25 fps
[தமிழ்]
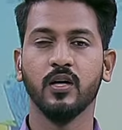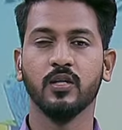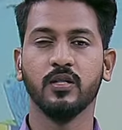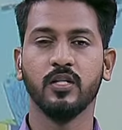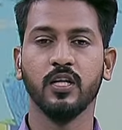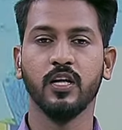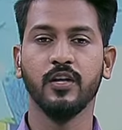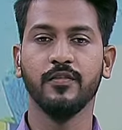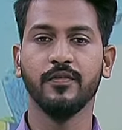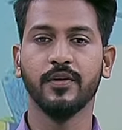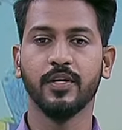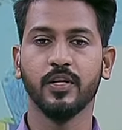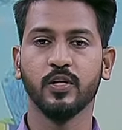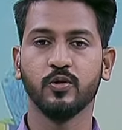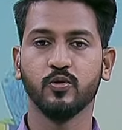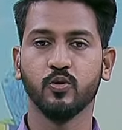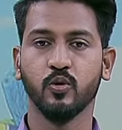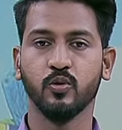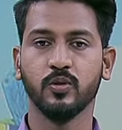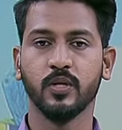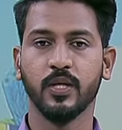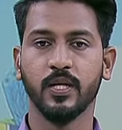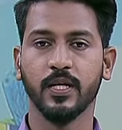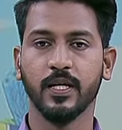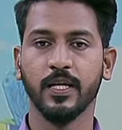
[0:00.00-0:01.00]
தீவிர
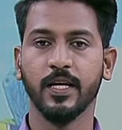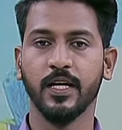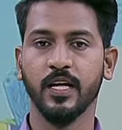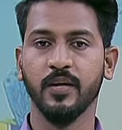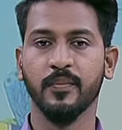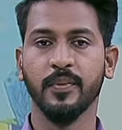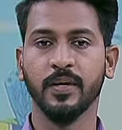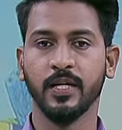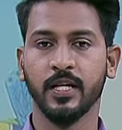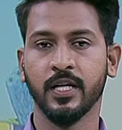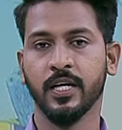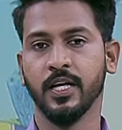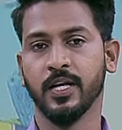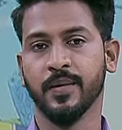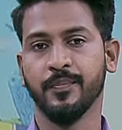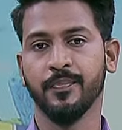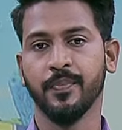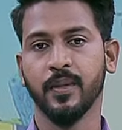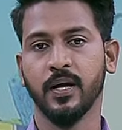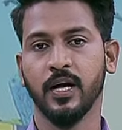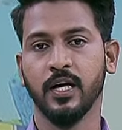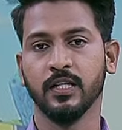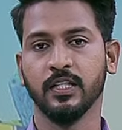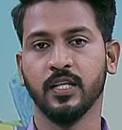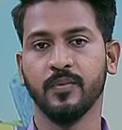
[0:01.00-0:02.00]
சோதனையில் ஈடுபட்டனர்
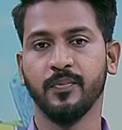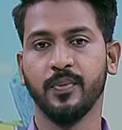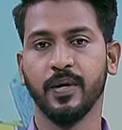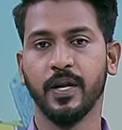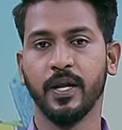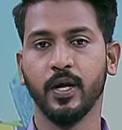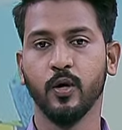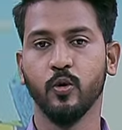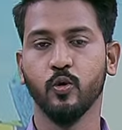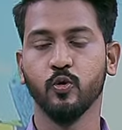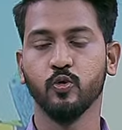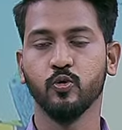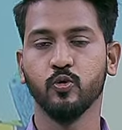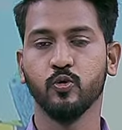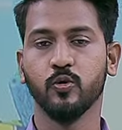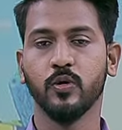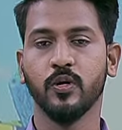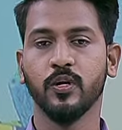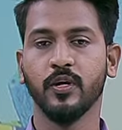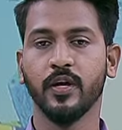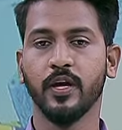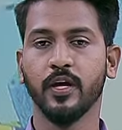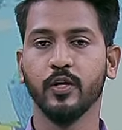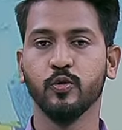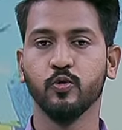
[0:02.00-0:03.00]
அதன்படி ஓசூர்
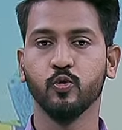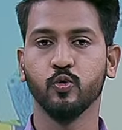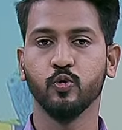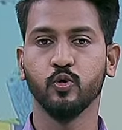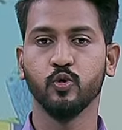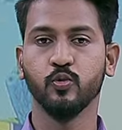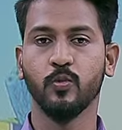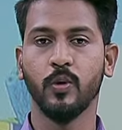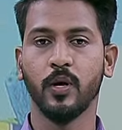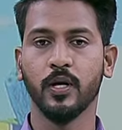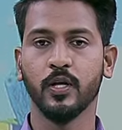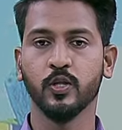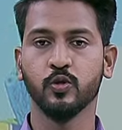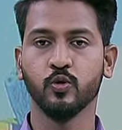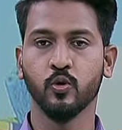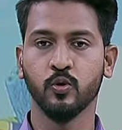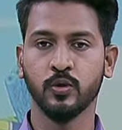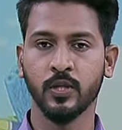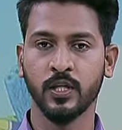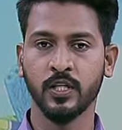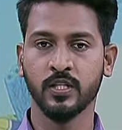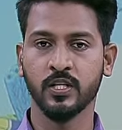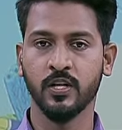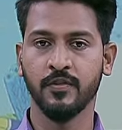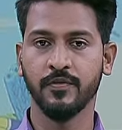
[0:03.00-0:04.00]
அருகே ஜூஜுவாடி
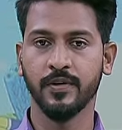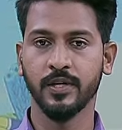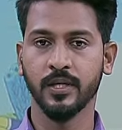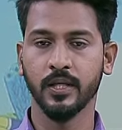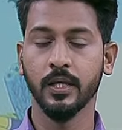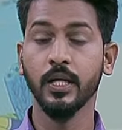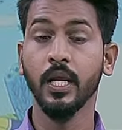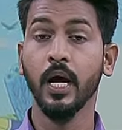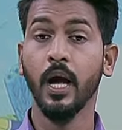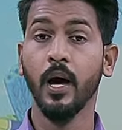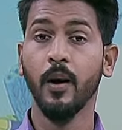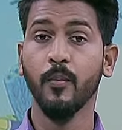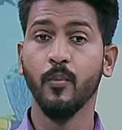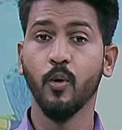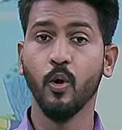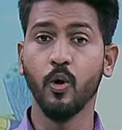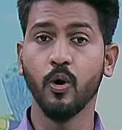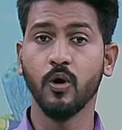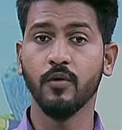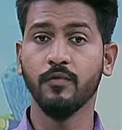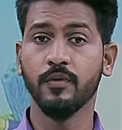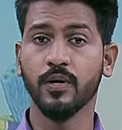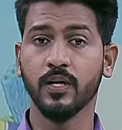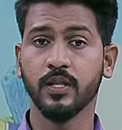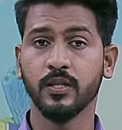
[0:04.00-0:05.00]
சோதனை சாவடியில்
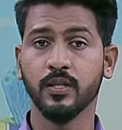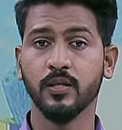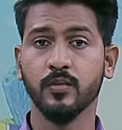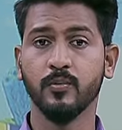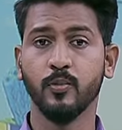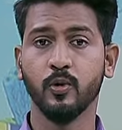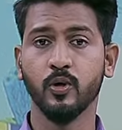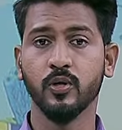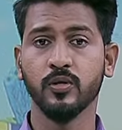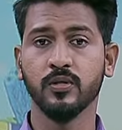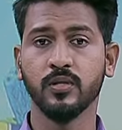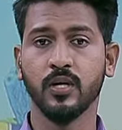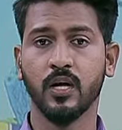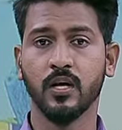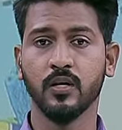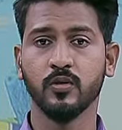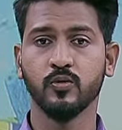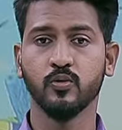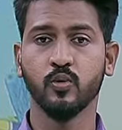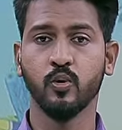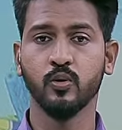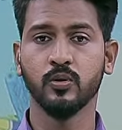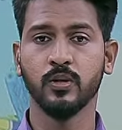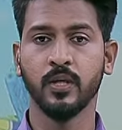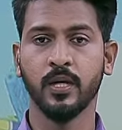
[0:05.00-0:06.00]
போக்குவரத்து போலீசார்
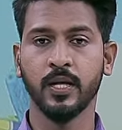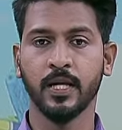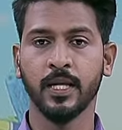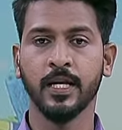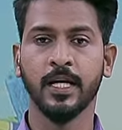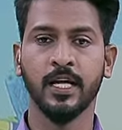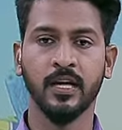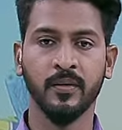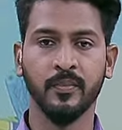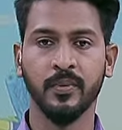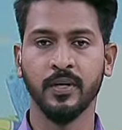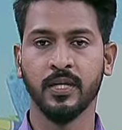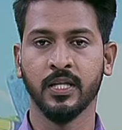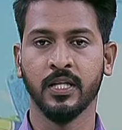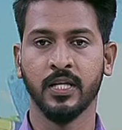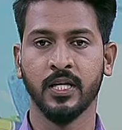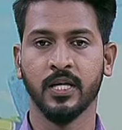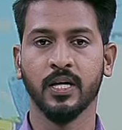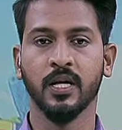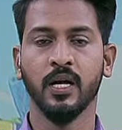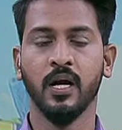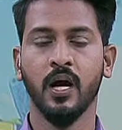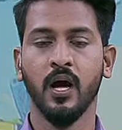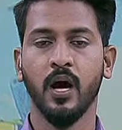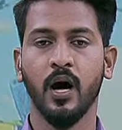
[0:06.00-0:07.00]
சோதனையில்
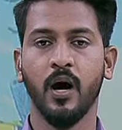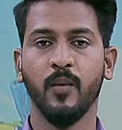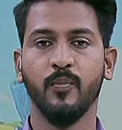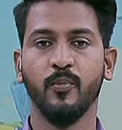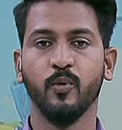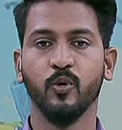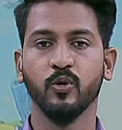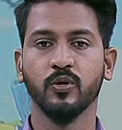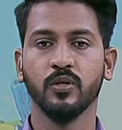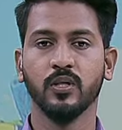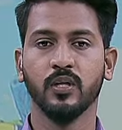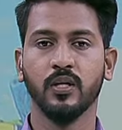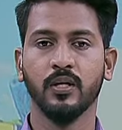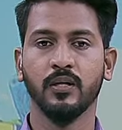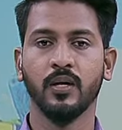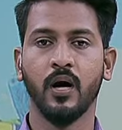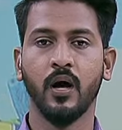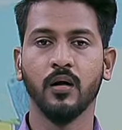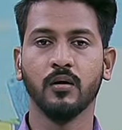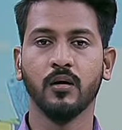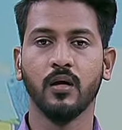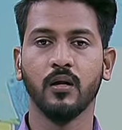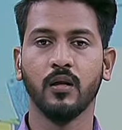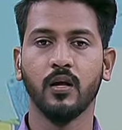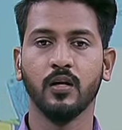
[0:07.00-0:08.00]
ஈடுபட்டனர் அப்போது
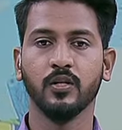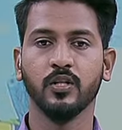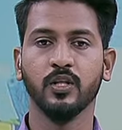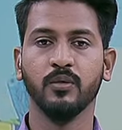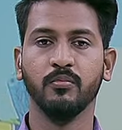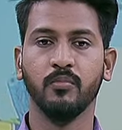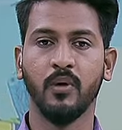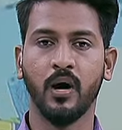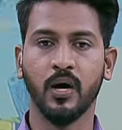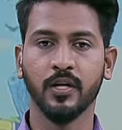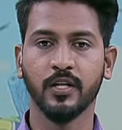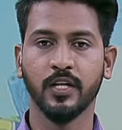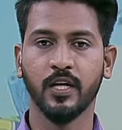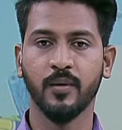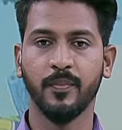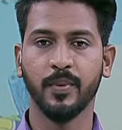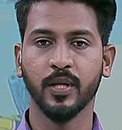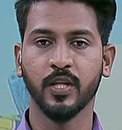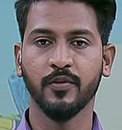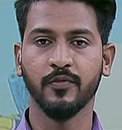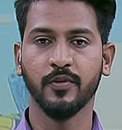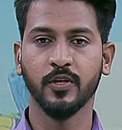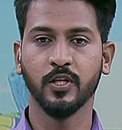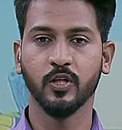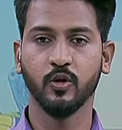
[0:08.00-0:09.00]
நாகாலாந்து மாநில மாநில
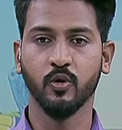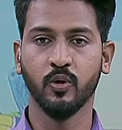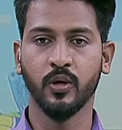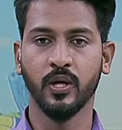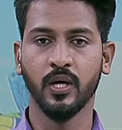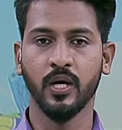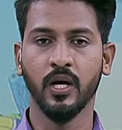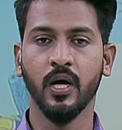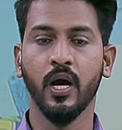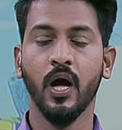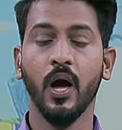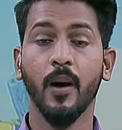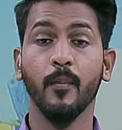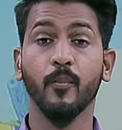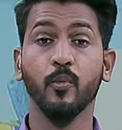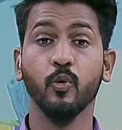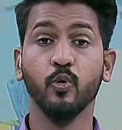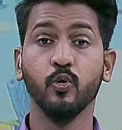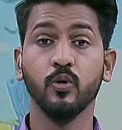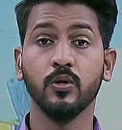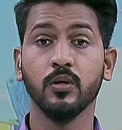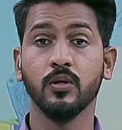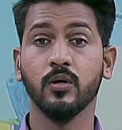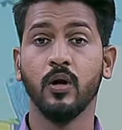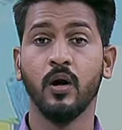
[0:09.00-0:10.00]
பதிவெண் கொண்ட
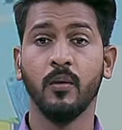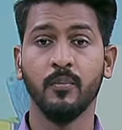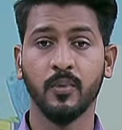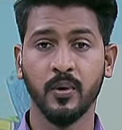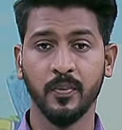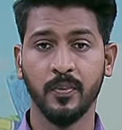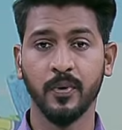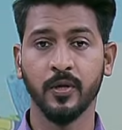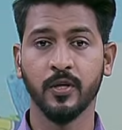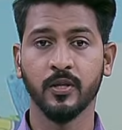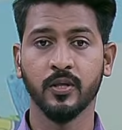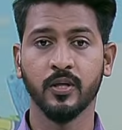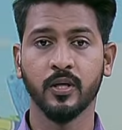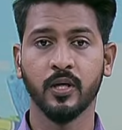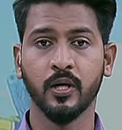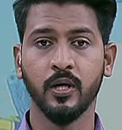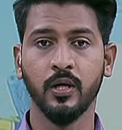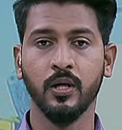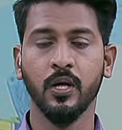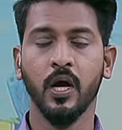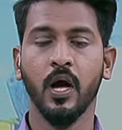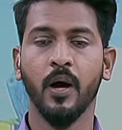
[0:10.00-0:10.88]
மூன்று ஆம்னி பேருந்துகள்